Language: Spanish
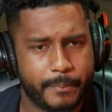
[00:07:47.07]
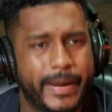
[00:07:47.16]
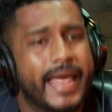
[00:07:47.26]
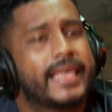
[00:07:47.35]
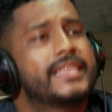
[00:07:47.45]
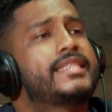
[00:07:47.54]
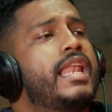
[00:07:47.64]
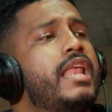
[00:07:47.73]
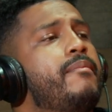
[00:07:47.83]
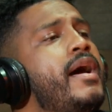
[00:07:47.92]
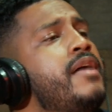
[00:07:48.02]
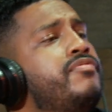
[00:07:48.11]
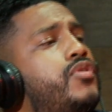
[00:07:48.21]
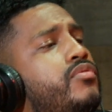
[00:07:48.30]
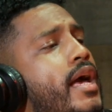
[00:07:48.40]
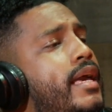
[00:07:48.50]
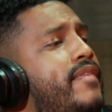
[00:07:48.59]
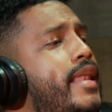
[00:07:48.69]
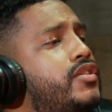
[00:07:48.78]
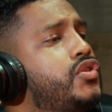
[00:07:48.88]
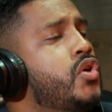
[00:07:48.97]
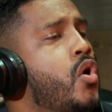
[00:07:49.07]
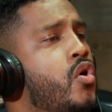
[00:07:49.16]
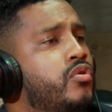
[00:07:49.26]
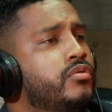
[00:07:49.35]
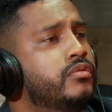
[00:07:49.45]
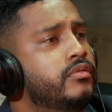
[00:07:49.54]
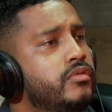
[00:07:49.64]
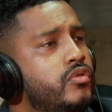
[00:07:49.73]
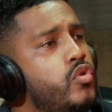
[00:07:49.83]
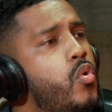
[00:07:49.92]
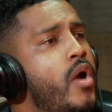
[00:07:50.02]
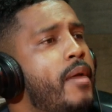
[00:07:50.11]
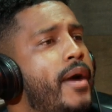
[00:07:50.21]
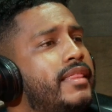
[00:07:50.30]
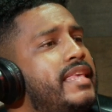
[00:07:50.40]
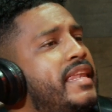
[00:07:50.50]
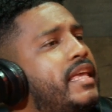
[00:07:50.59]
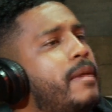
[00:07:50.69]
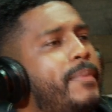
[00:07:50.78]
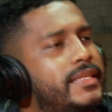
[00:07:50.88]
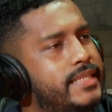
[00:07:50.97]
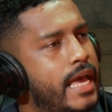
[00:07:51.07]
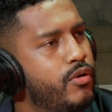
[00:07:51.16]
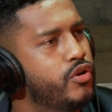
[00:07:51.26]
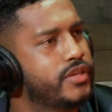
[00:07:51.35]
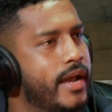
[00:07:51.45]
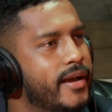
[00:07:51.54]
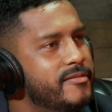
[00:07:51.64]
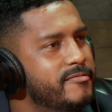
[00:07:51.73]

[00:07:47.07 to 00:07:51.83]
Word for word: Para que se levante una generación nueva, tiene que pasar otra.